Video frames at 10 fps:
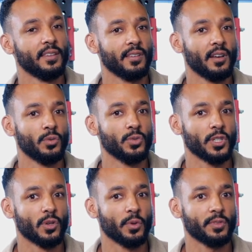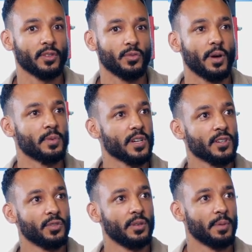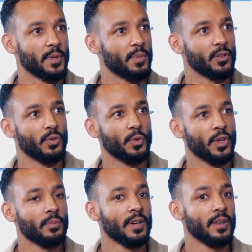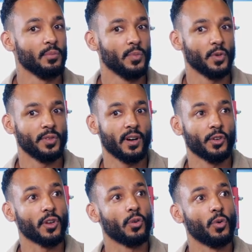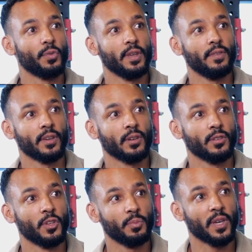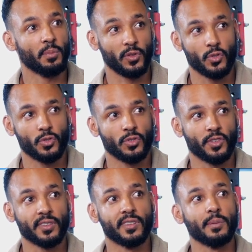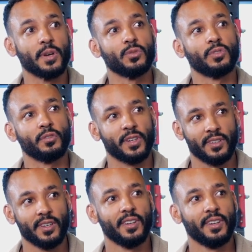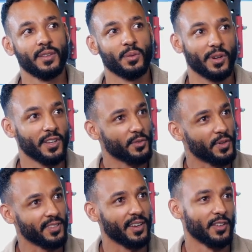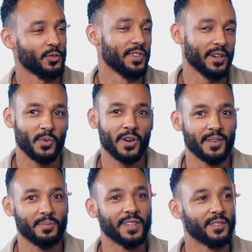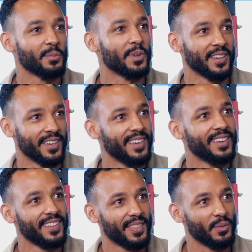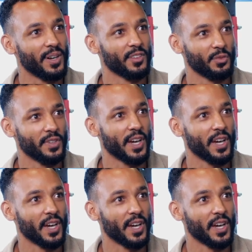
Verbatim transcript: Et c'est là où j'ai commencé tu vois, à me chercher aussi ma petite place de bonhomme, mais aussi à rentrer en conflit avec euh, d'autres mecs parce que je sentais que ce n'était pas juste en fait. Donc mm. là, tu vois, c'est un souvenir moins plaisant, mais, ouais, mais important pour